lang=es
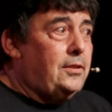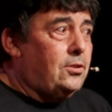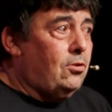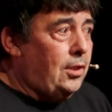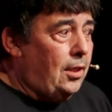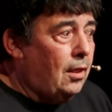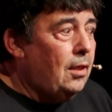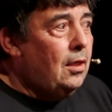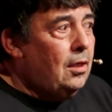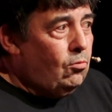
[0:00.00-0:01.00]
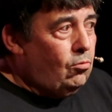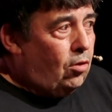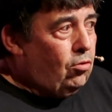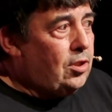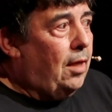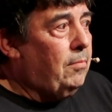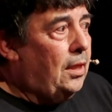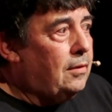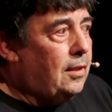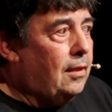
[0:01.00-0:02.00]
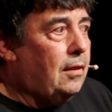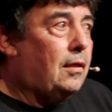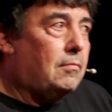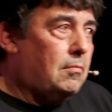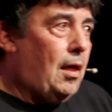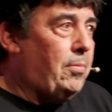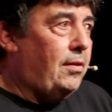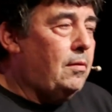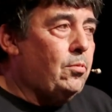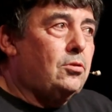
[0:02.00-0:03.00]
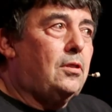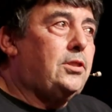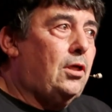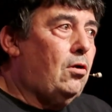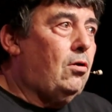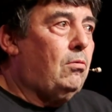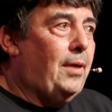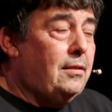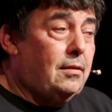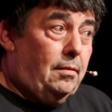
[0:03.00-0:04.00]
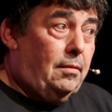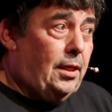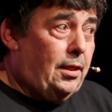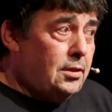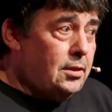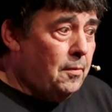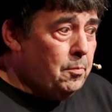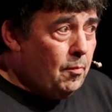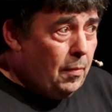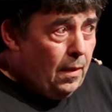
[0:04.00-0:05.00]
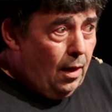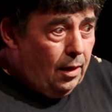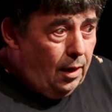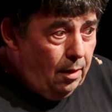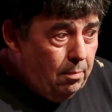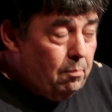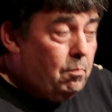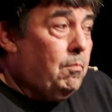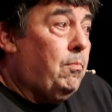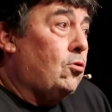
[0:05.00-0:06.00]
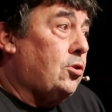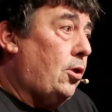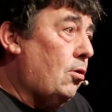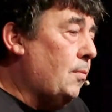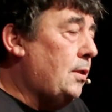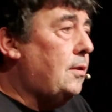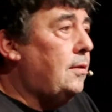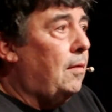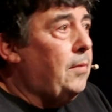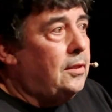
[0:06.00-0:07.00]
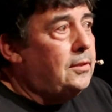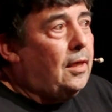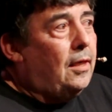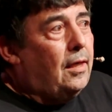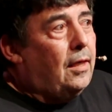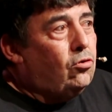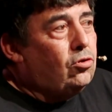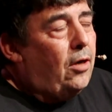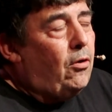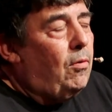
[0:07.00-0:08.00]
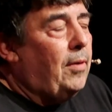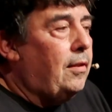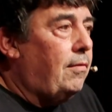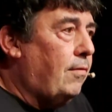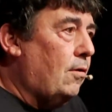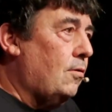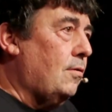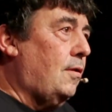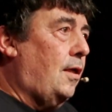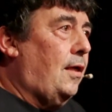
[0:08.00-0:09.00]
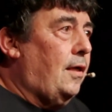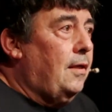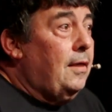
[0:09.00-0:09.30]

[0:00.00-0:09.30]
historia, una cosa ambientada a principios del siglo XX en París, y posteriormente también estrenará otra nueva edición de